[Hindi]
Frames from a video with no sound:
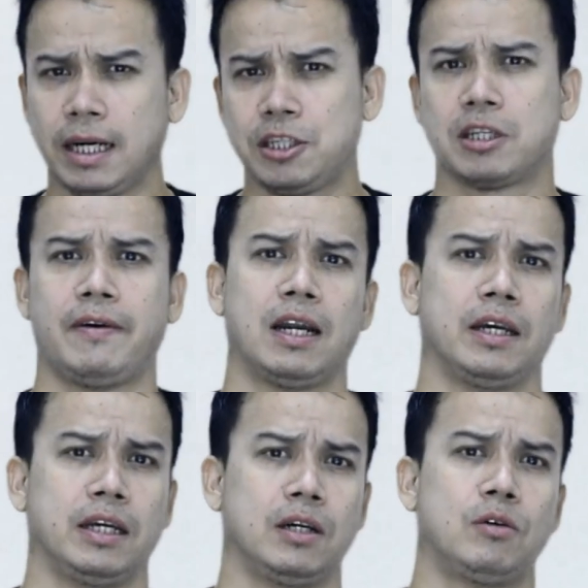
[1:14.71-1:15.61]
कई सवाल
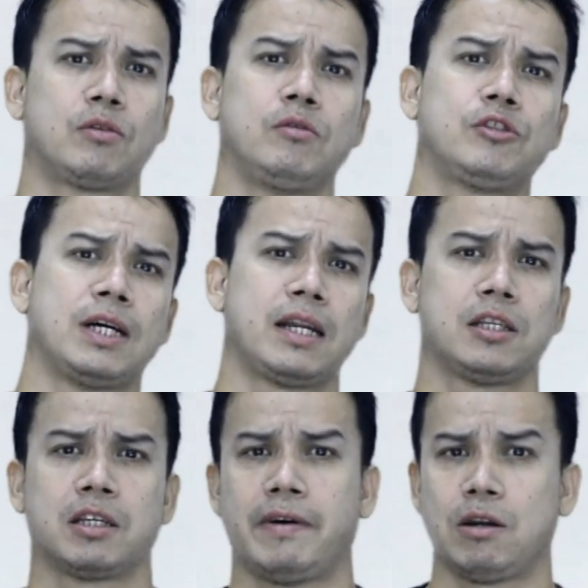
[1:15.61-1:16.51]
हैं और उन सारे
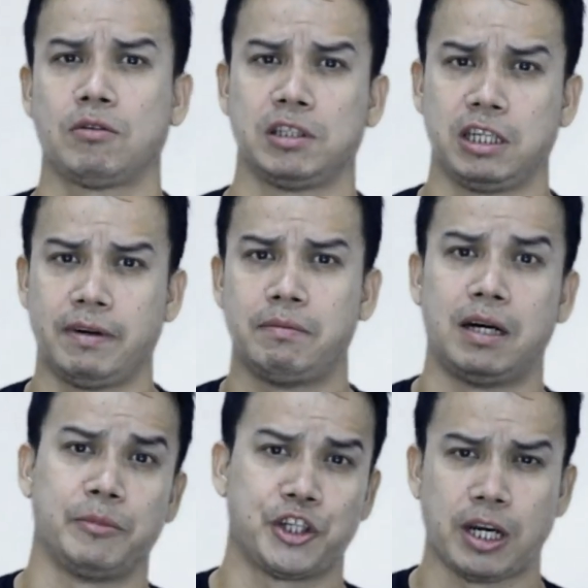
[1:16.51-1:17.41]
सवालों का जवाब
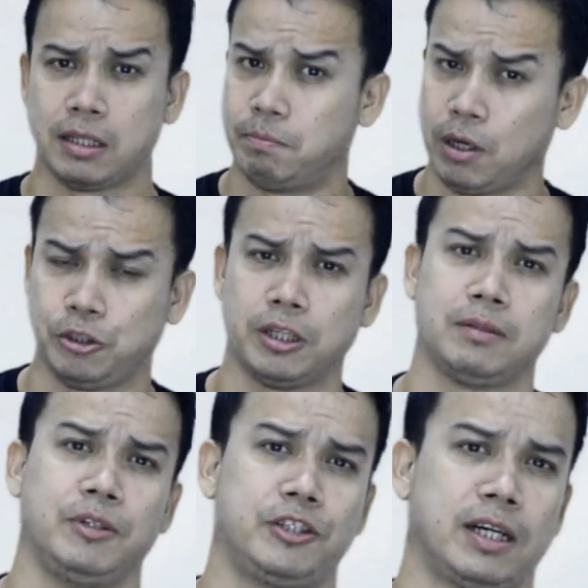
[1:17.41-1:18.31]
हमें शायद बहुत जल्द
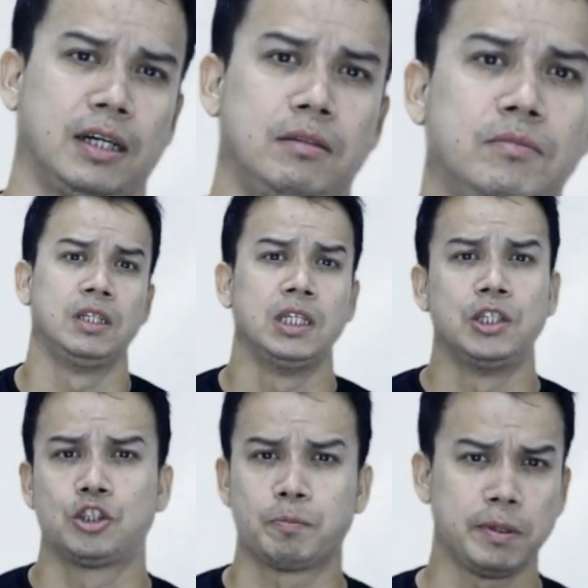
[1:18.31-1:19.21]
मिल जाएगा
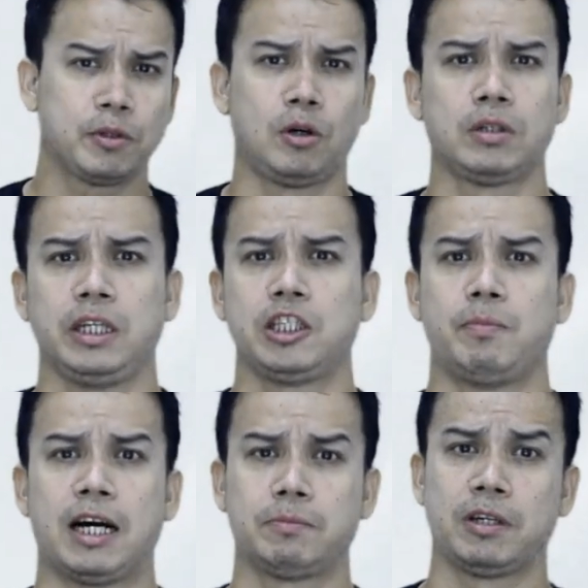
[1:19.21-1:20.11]
सुप्रीम कोर्ट इस
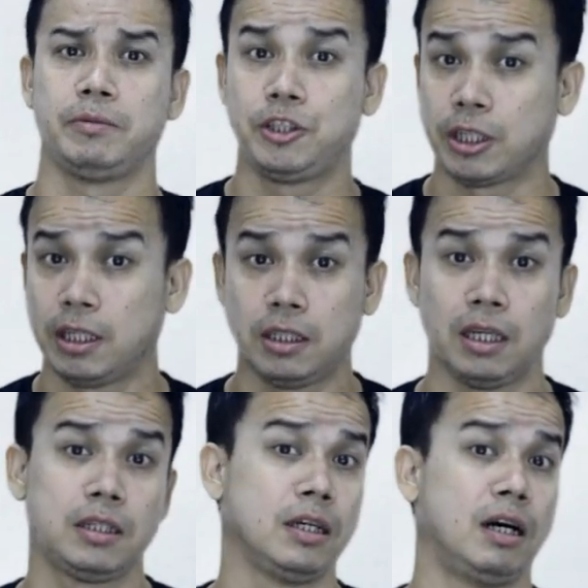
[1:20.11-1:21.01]
बात पर भी चकित
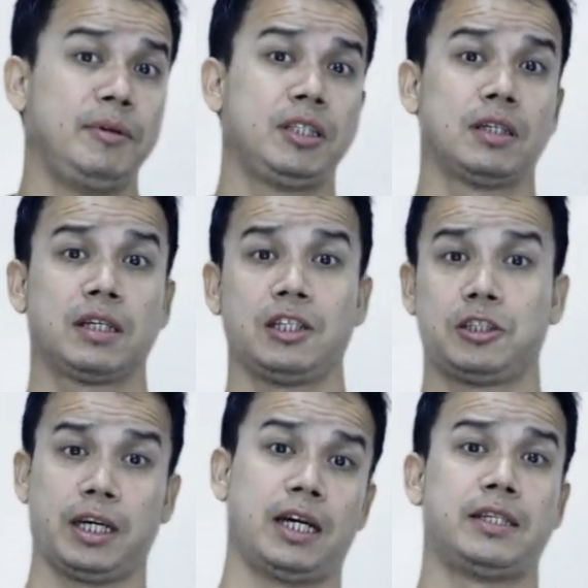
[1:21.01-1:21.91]
है कि अभी तक के
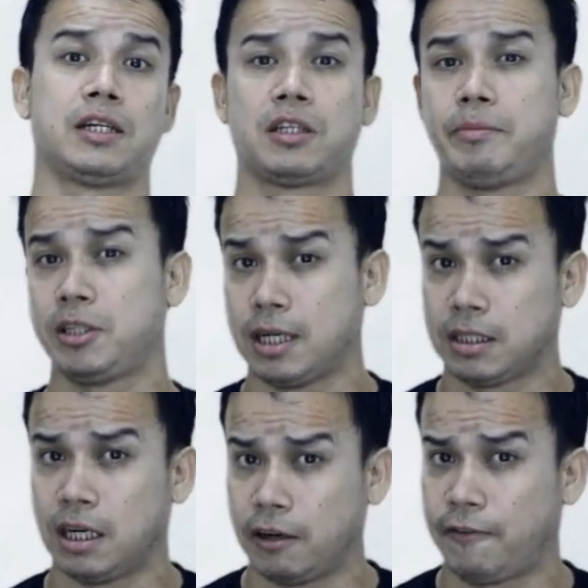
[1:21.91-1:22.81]
6000 से भी
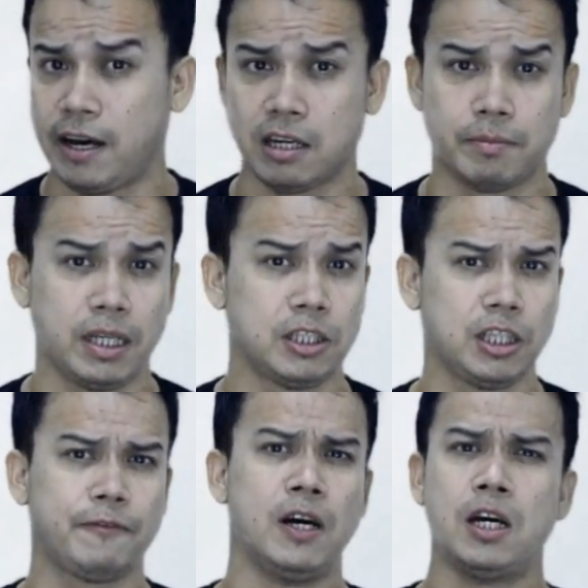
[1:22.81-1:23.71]
ज़्यादा एफ में
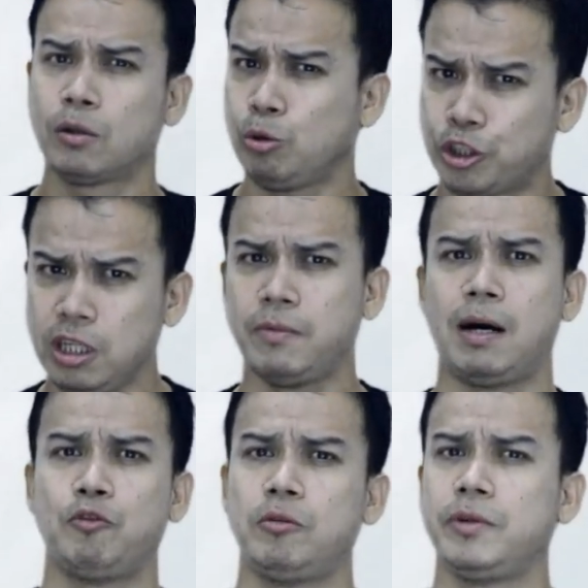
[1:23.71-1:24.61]
सिर्फ कुछ ही
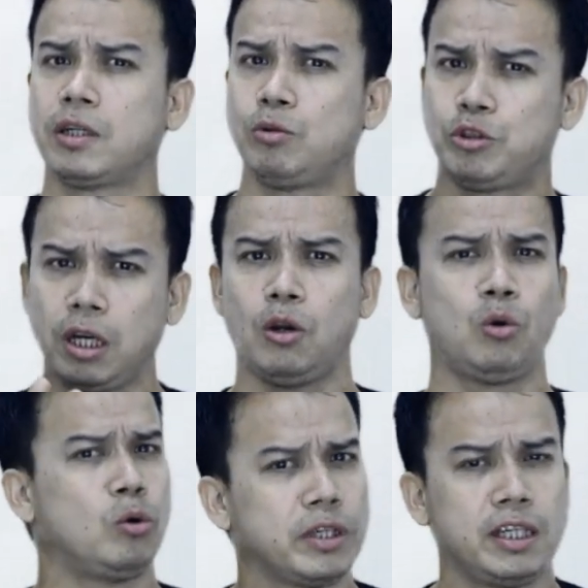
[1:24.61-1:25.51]
मामलों में कुछ ही
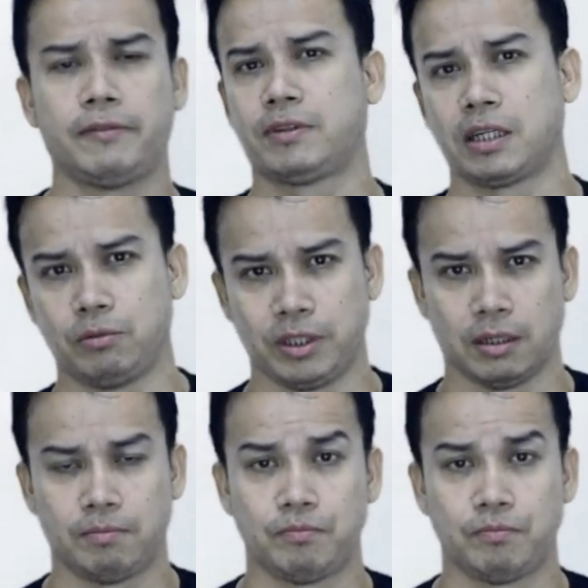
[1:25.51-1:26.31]
लोगों की गिरफ्तारी हुई है